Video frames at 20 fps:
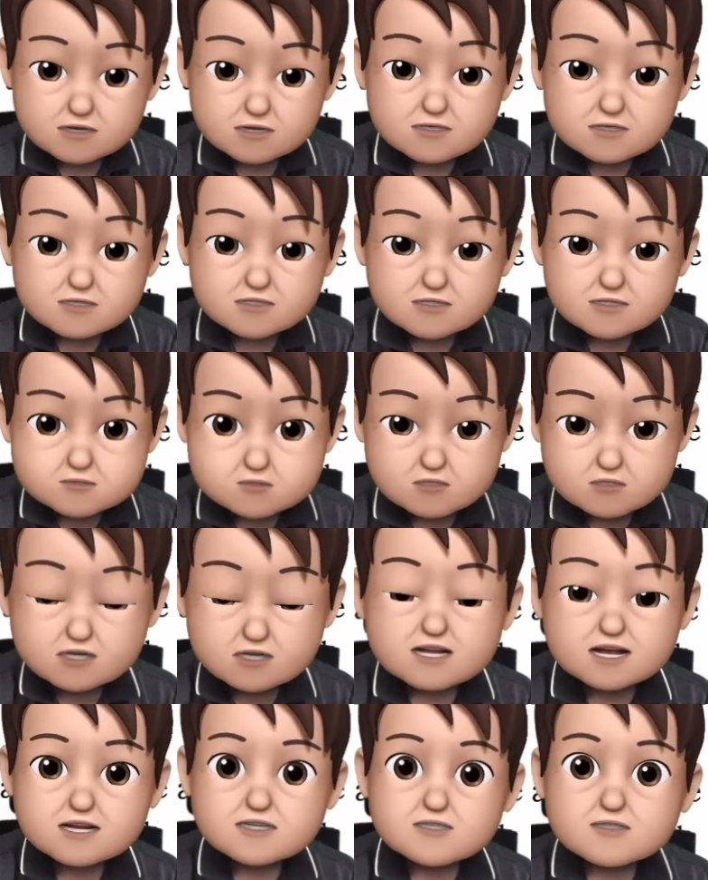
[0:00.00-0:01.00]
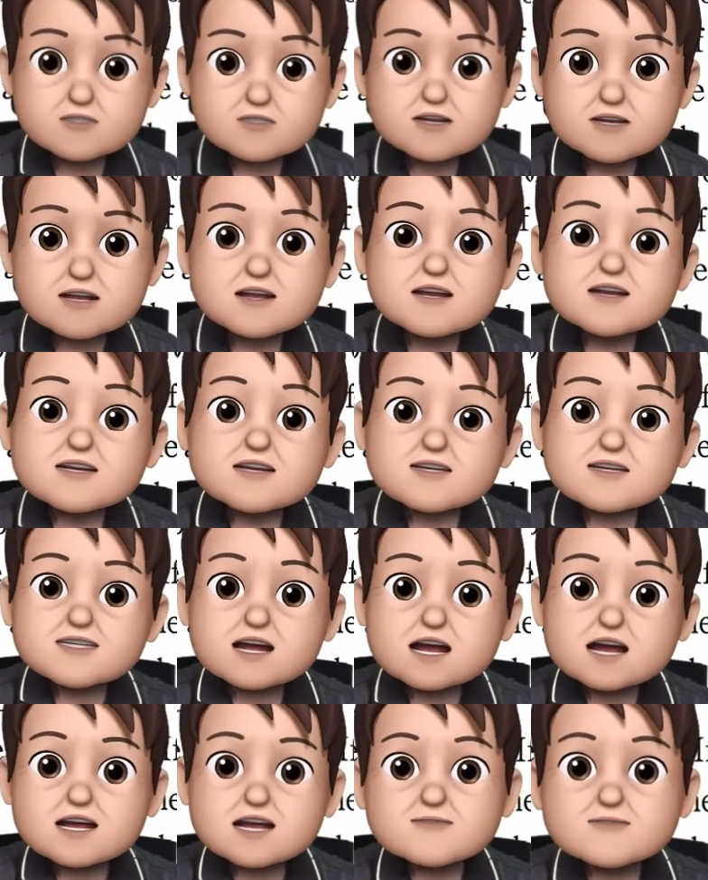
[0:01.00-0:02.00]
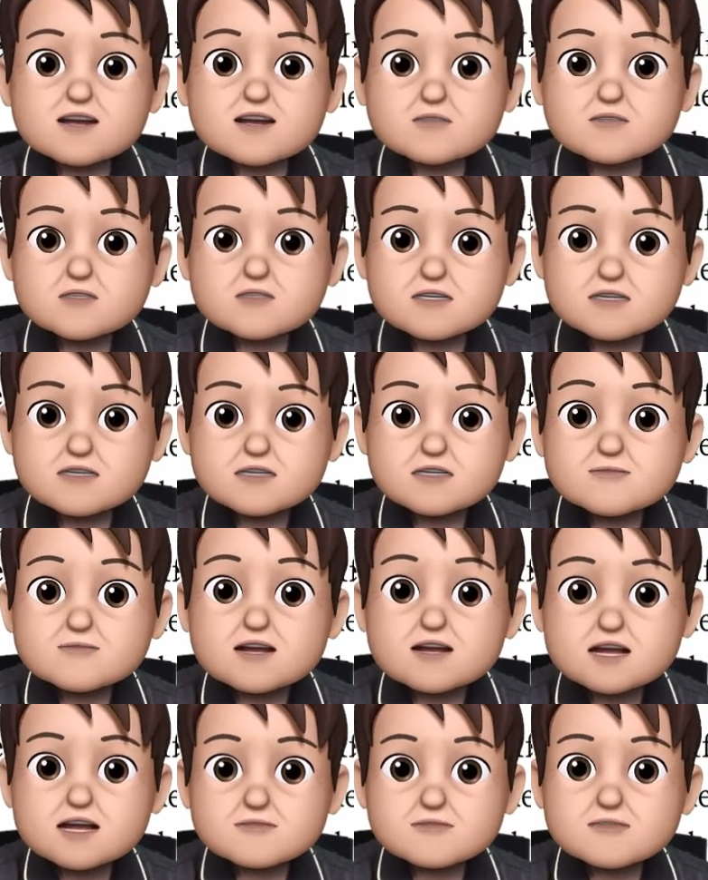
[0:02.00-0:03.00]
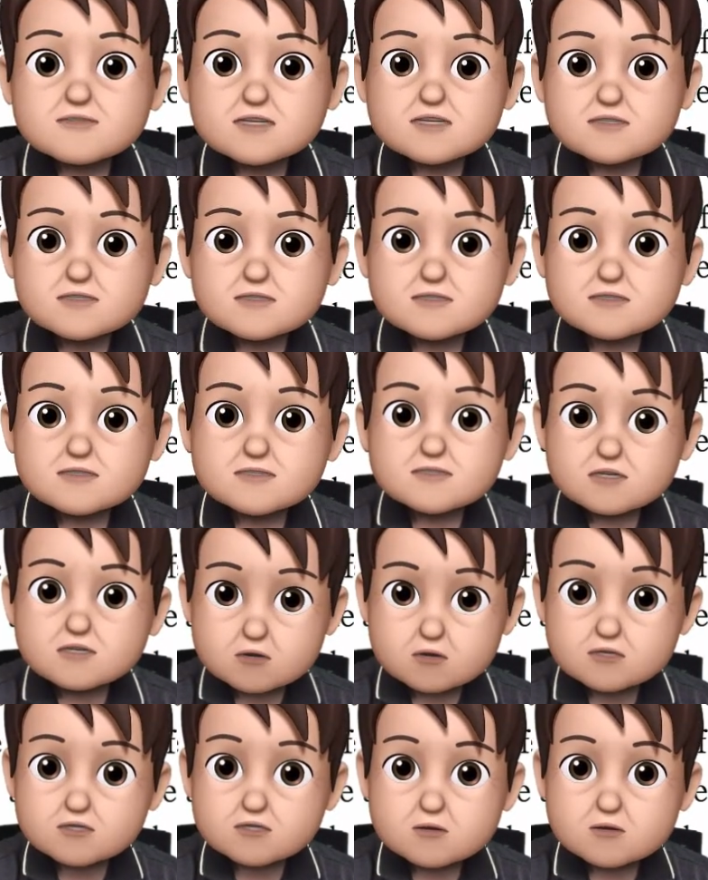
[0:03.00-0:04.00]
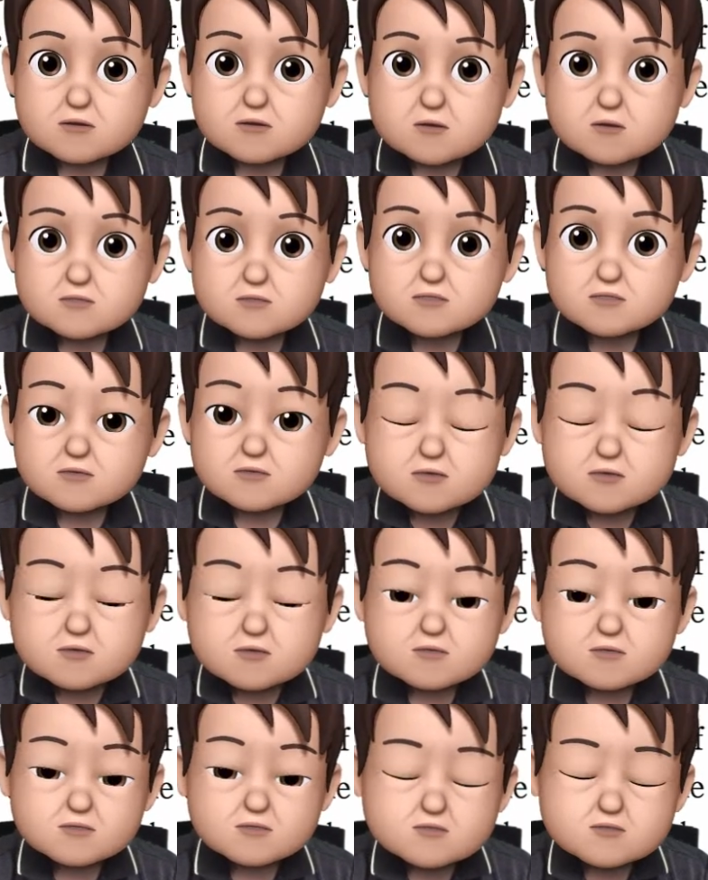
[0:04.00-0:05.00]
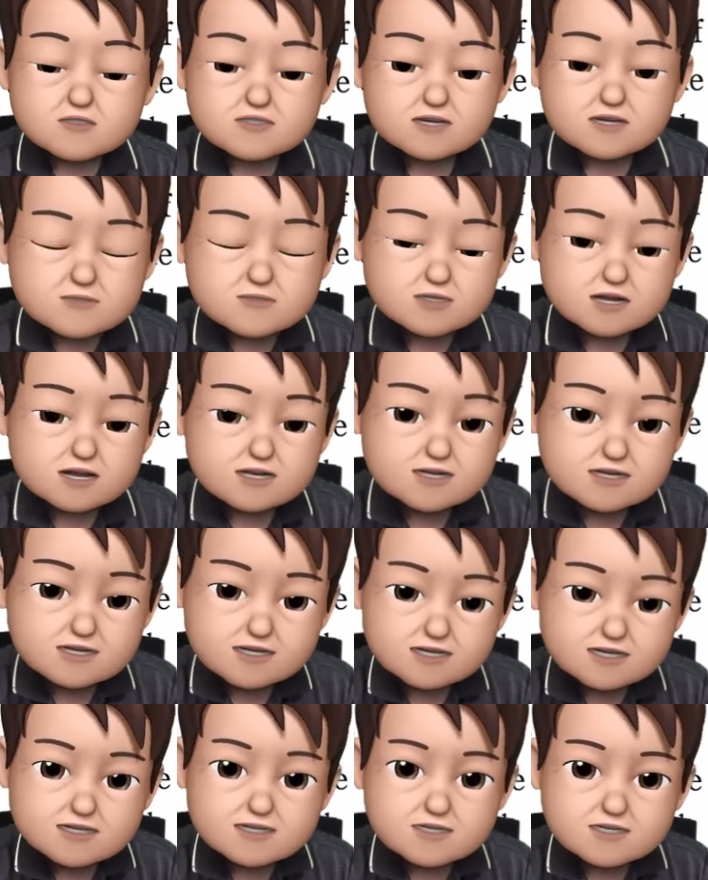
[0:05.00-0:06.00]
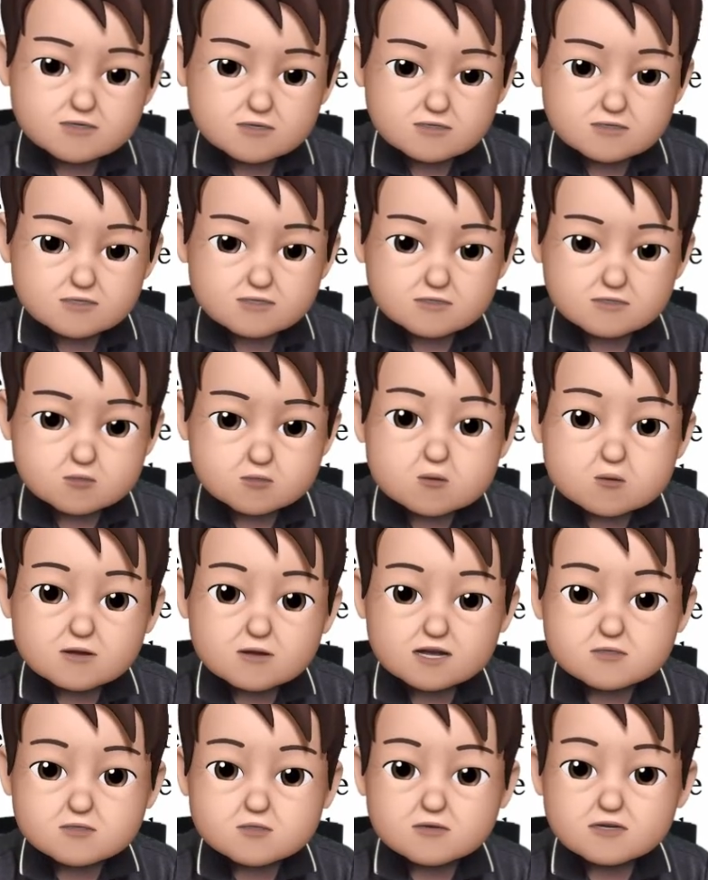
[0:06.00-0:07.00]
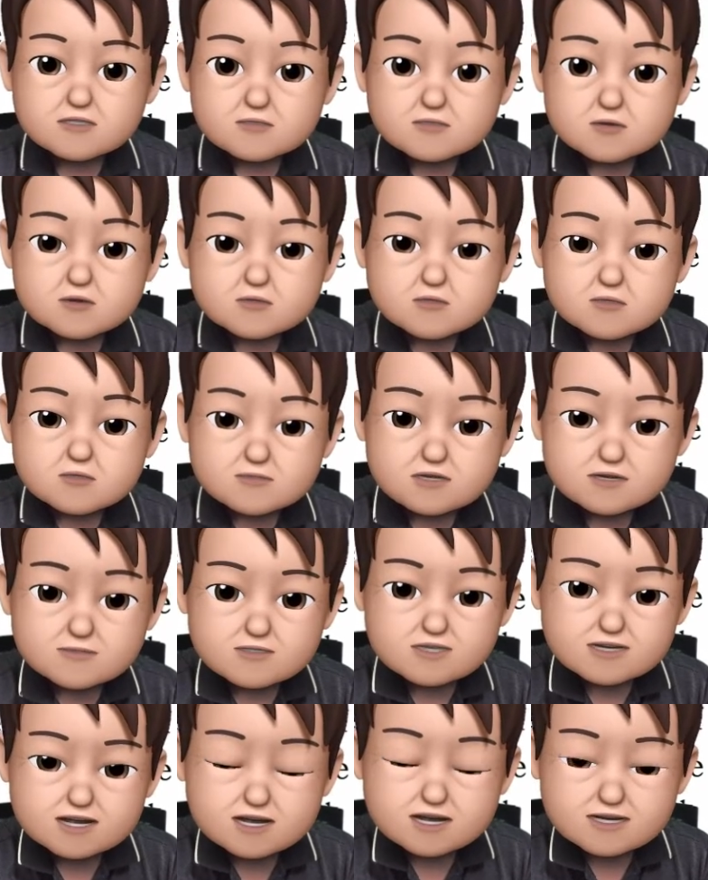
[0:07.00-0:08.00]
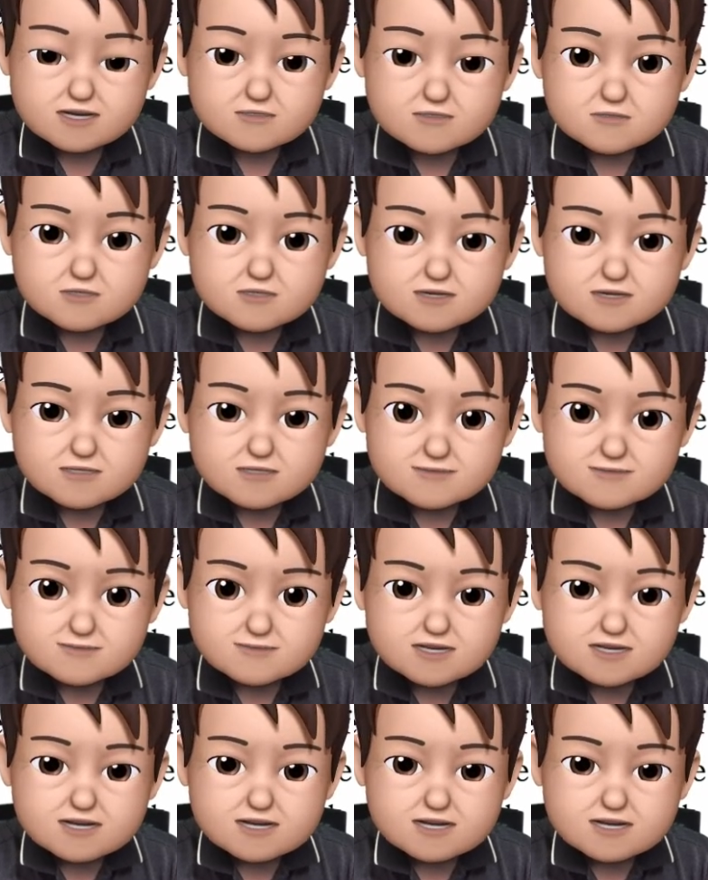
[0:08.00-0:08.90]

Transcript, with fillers: 있는 문제다. 그러니까 타임아웃이 의미하는 맛을 적으시오. 이런 식으로도 충분히 나올 수 있겠지. 어쨌든 그렇게 주관식도 좀 대비는 해야 될 것 같다.